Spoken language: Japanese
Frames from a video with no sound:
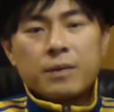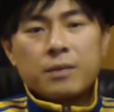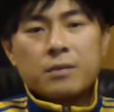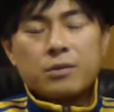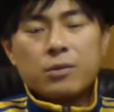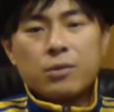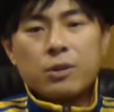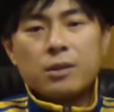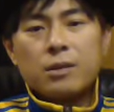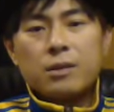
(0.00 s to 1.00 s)
すごい
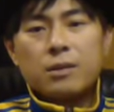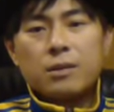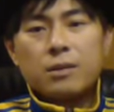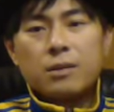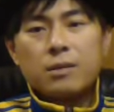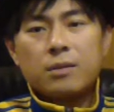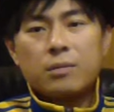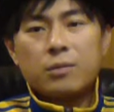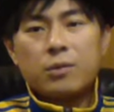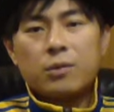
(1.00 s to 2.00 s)

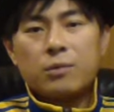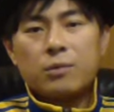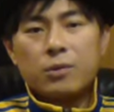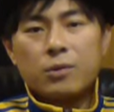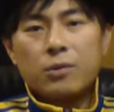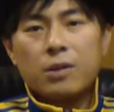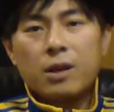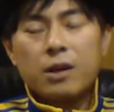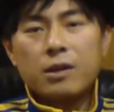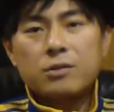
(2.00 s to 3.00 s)
もうものを開
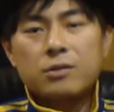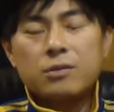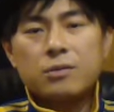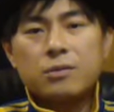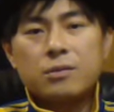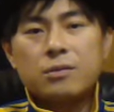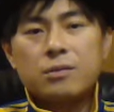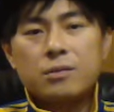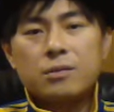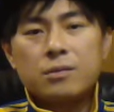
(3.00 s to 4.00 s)
発する
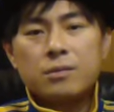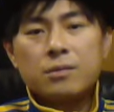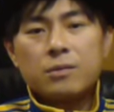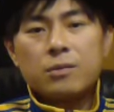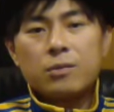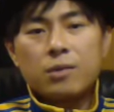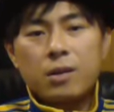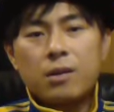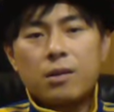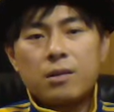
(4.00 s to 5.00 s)
とか
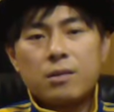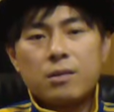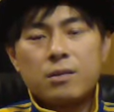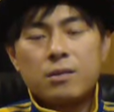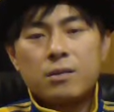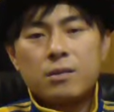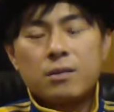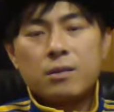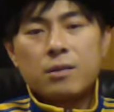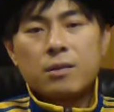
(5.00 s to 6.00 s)

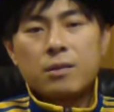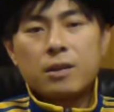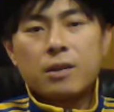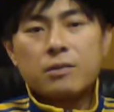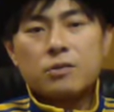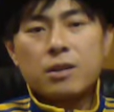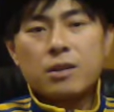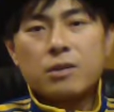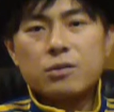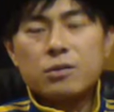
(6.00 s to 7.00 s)
開発でき
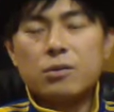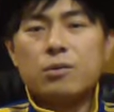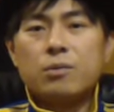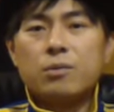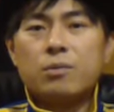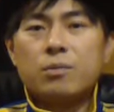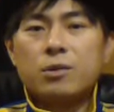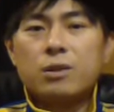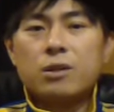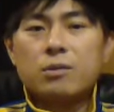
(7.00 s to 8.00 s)
る頭脳を持っ
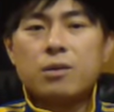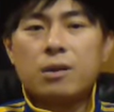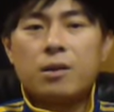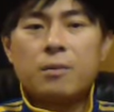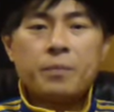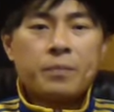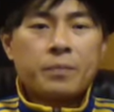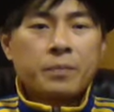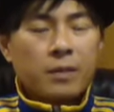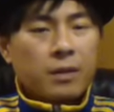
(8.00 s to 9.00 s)
てるとか
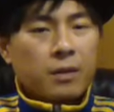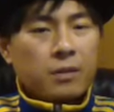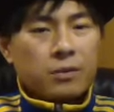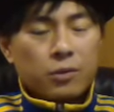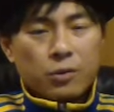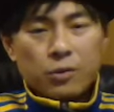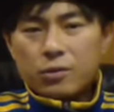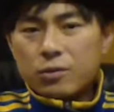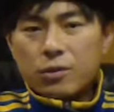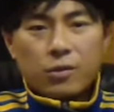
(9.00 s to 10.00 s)
そういう
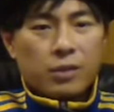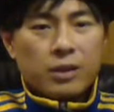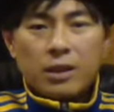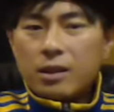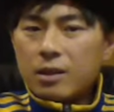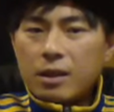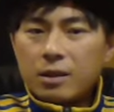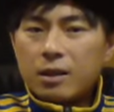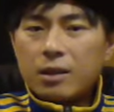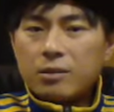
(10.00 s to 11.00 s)
頭脳をいきなり
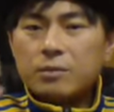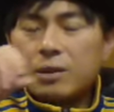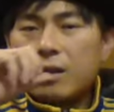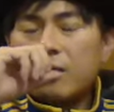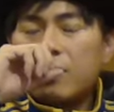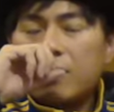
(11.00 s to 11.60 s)
与えるみたいな